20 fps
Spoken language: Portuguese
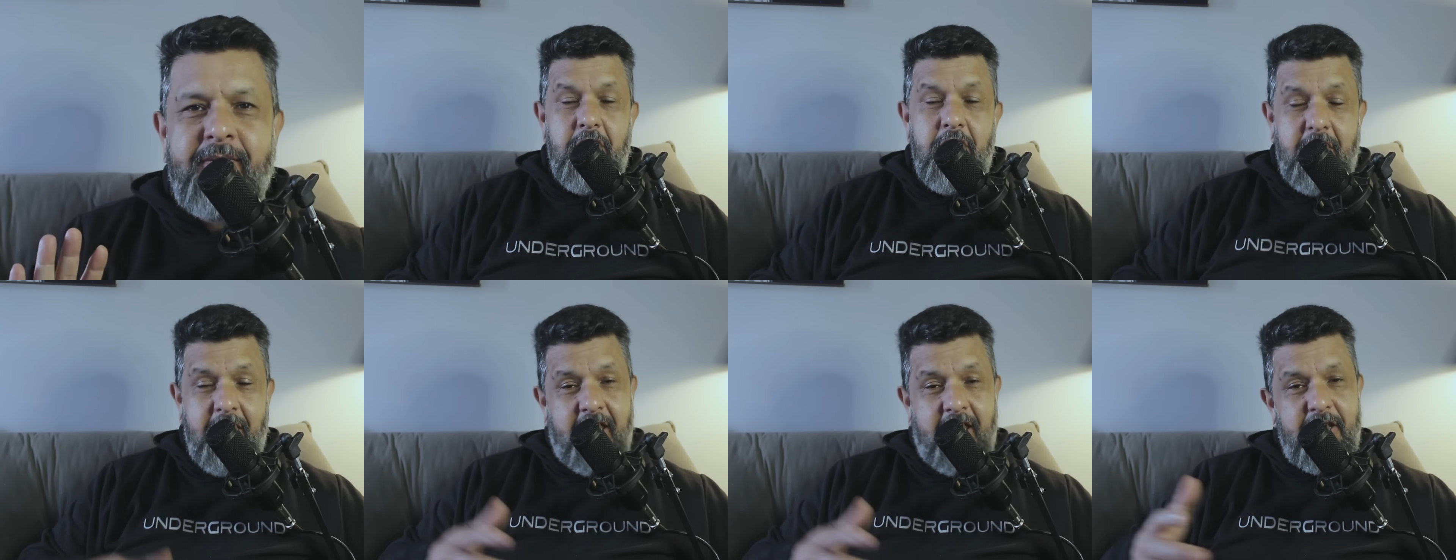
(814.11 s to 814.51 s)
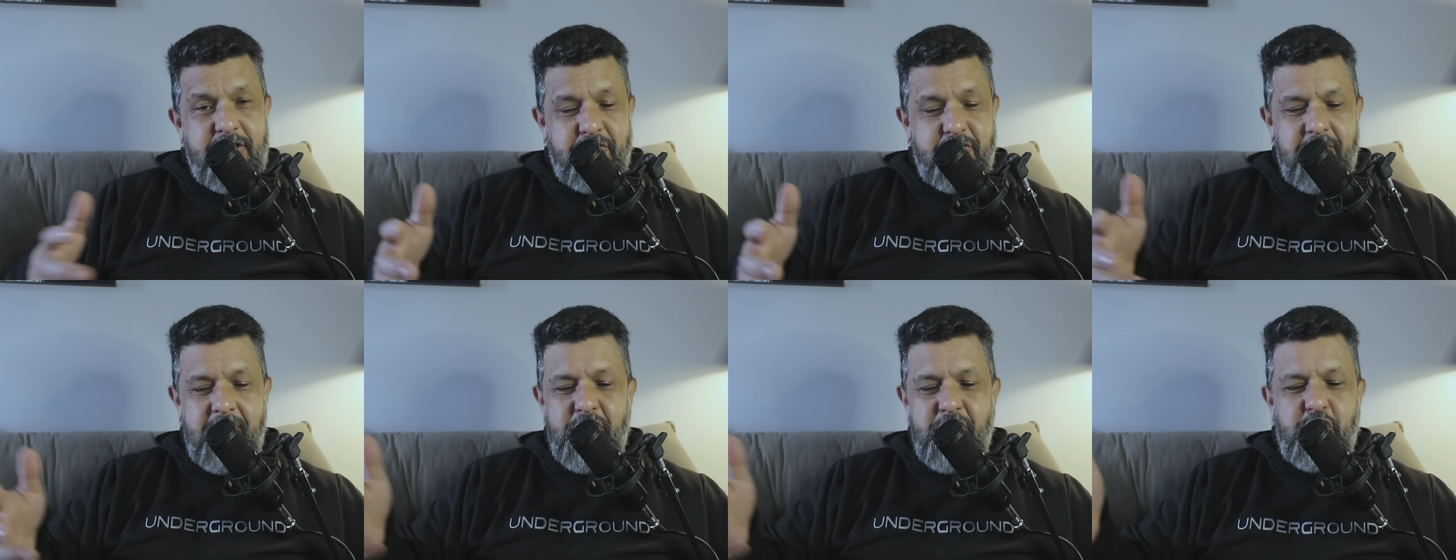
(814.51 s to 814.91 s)
E
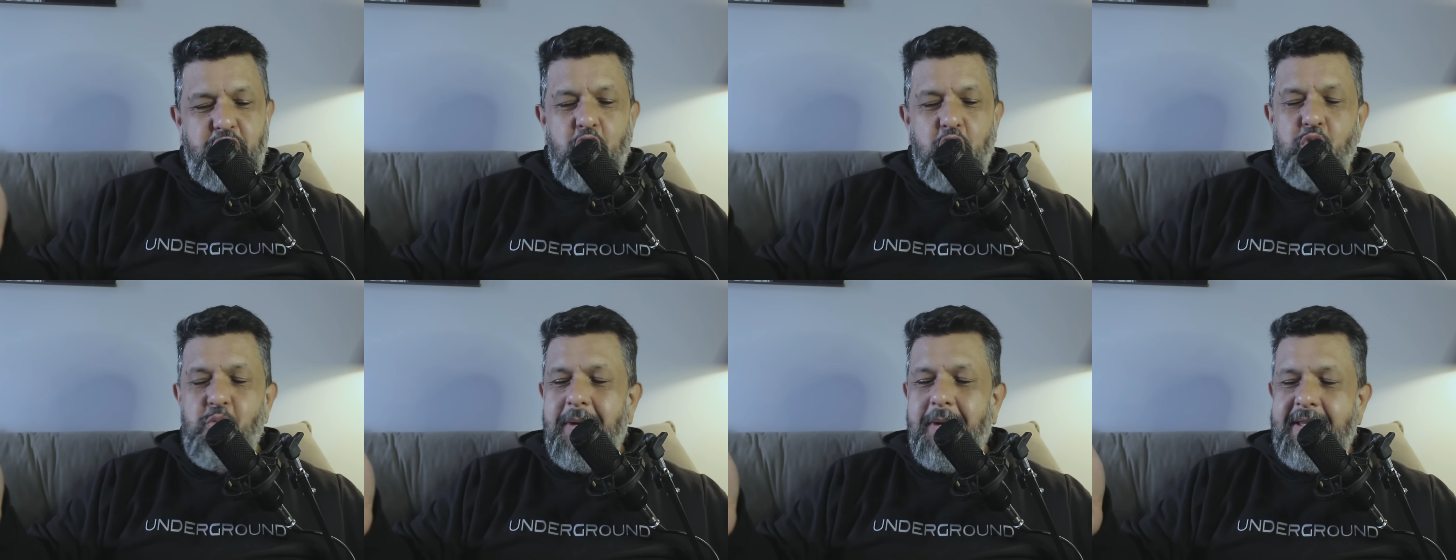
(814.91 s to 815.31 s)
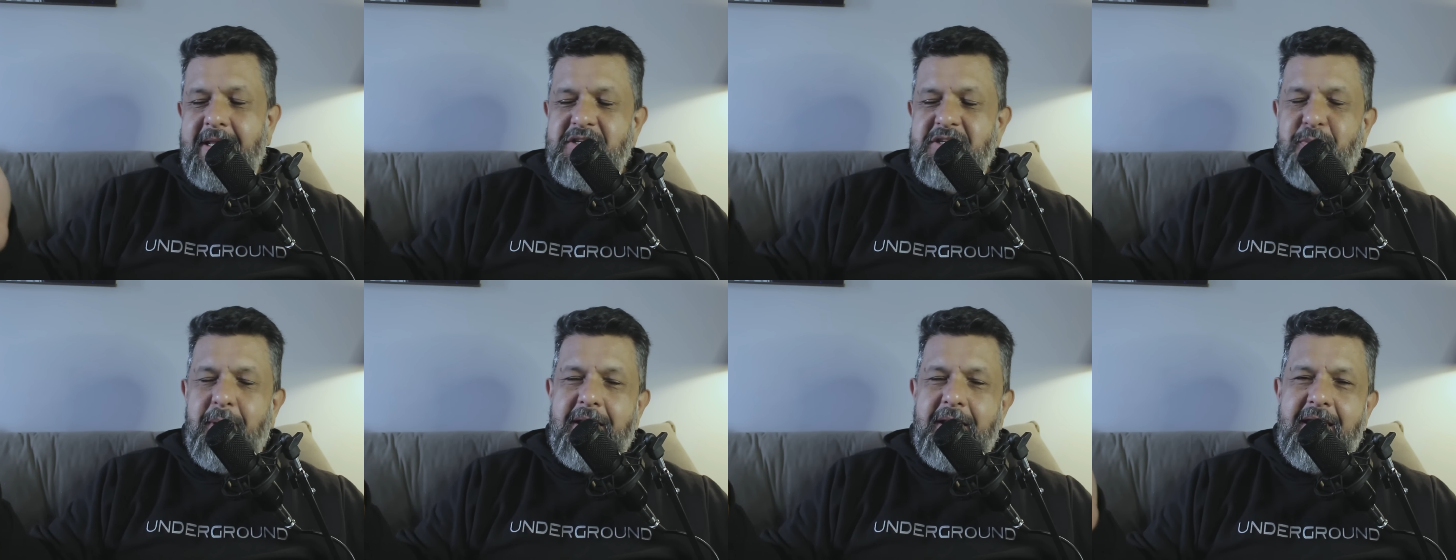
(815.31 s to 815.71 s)
Cristo deixou uma
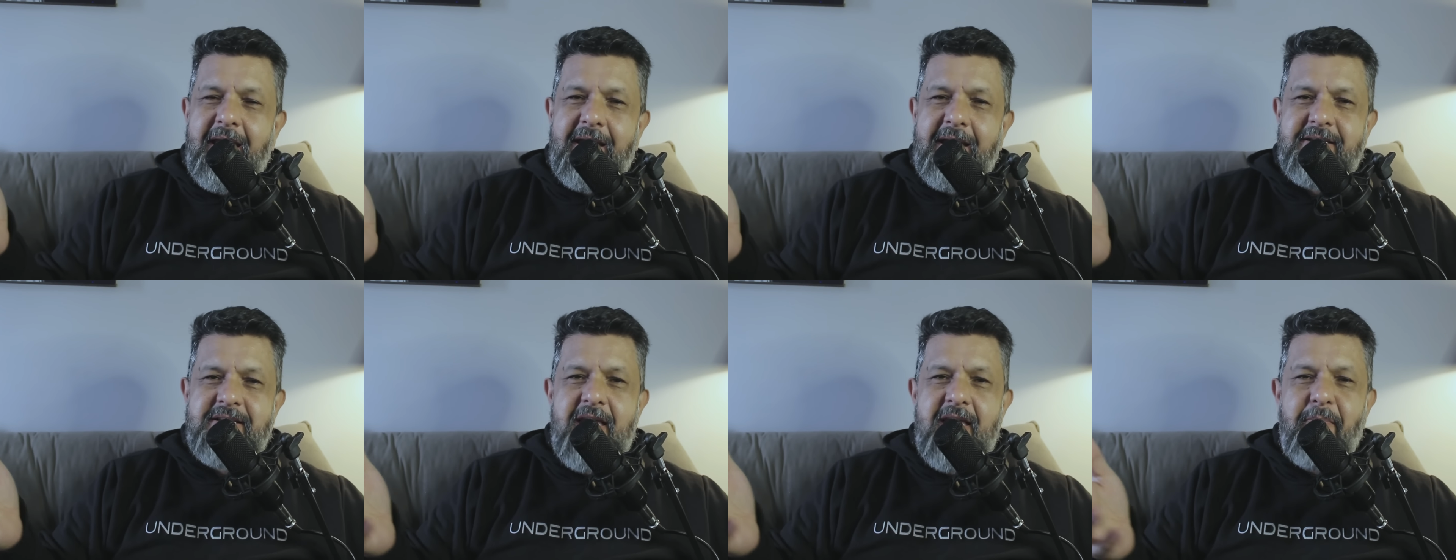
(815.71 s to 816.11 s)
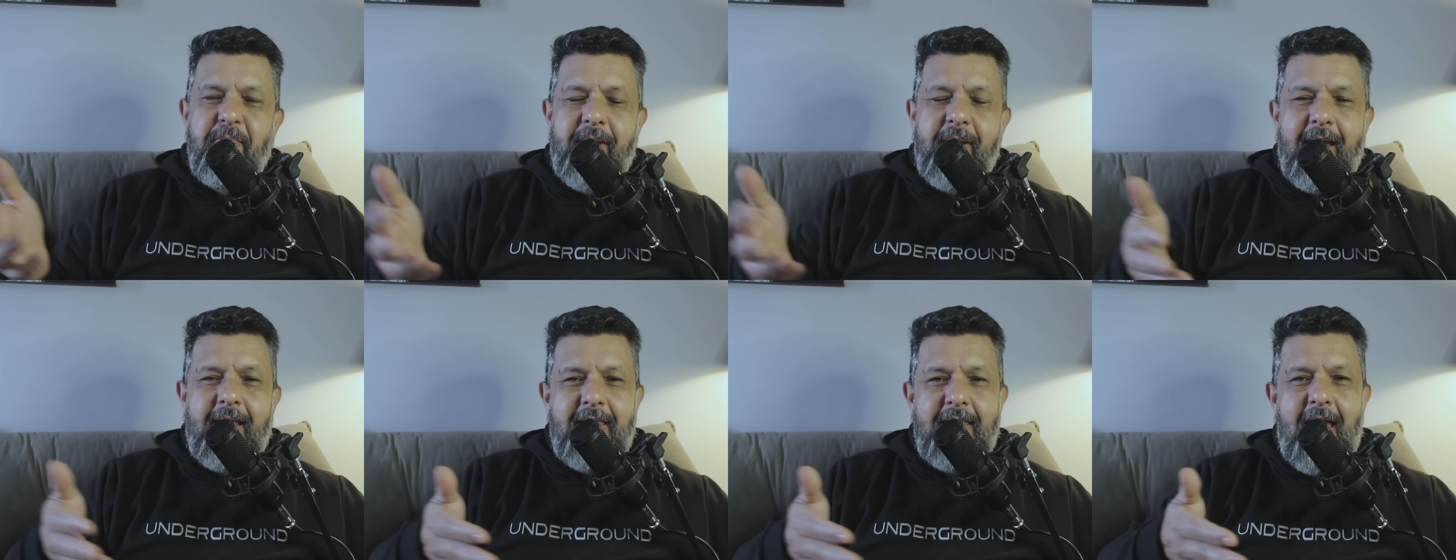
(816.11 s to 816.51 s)
das maneiras, né,
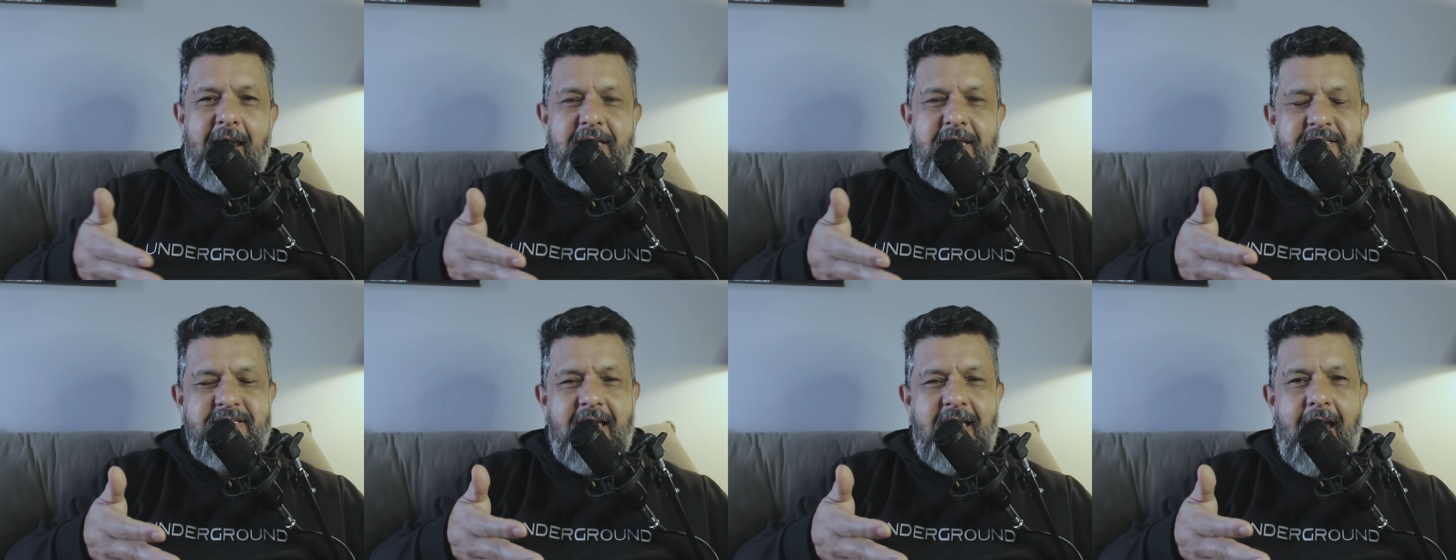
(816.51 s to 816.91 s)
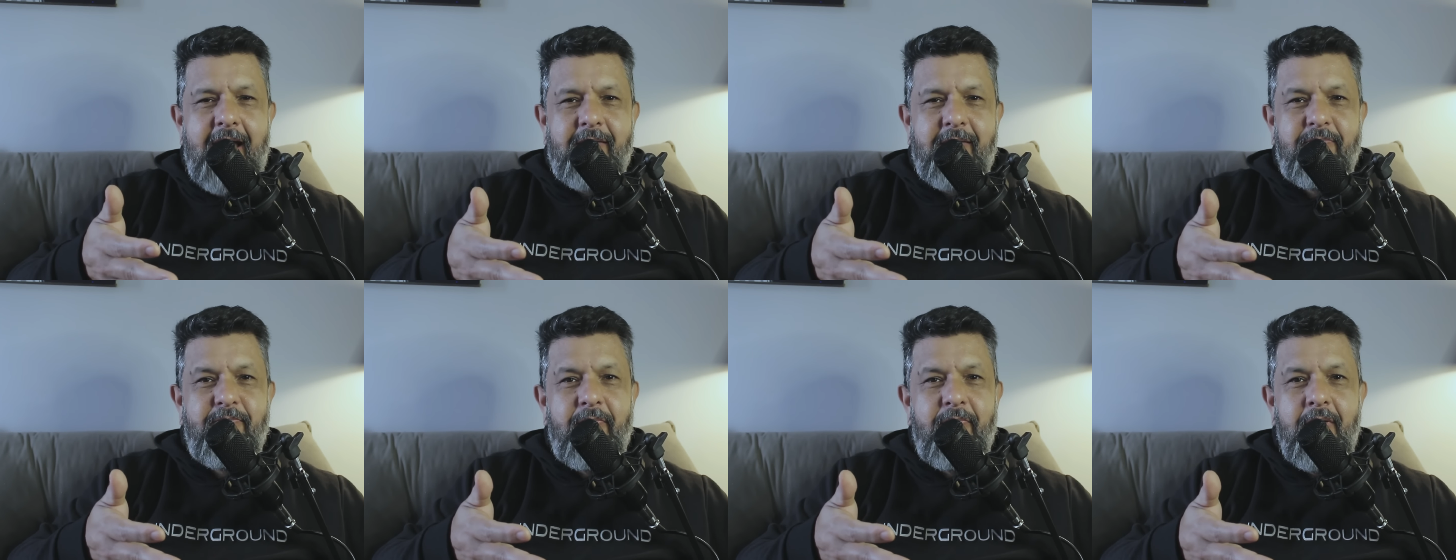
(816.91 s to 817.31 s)
para
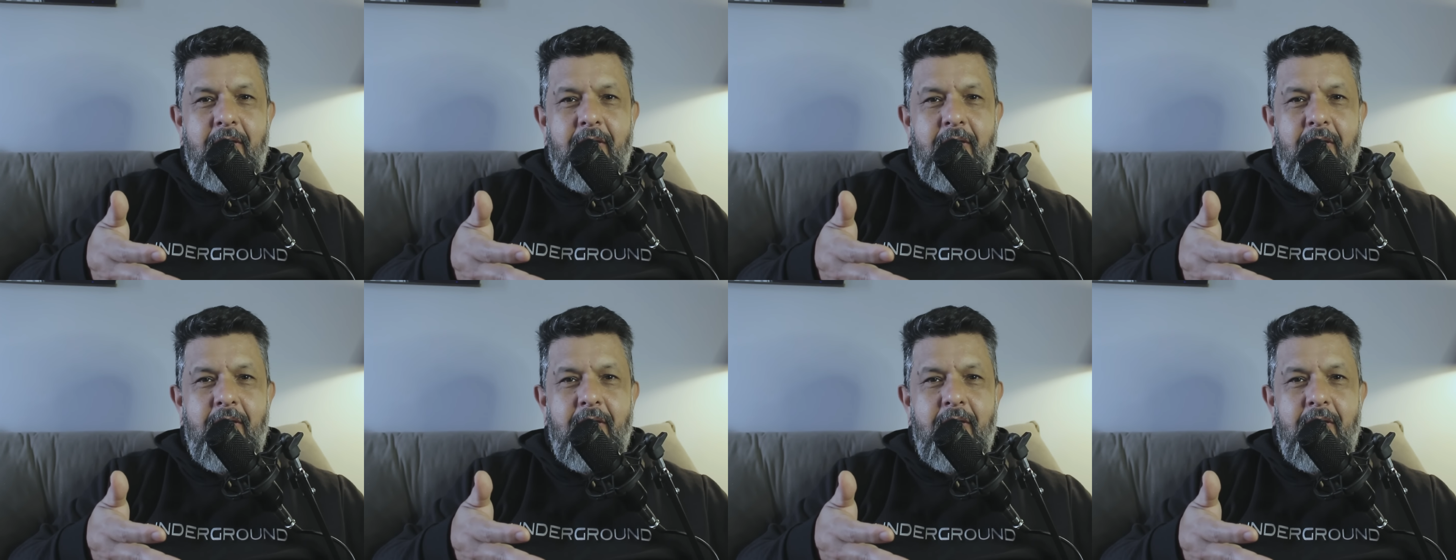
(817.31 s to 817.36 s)
analisar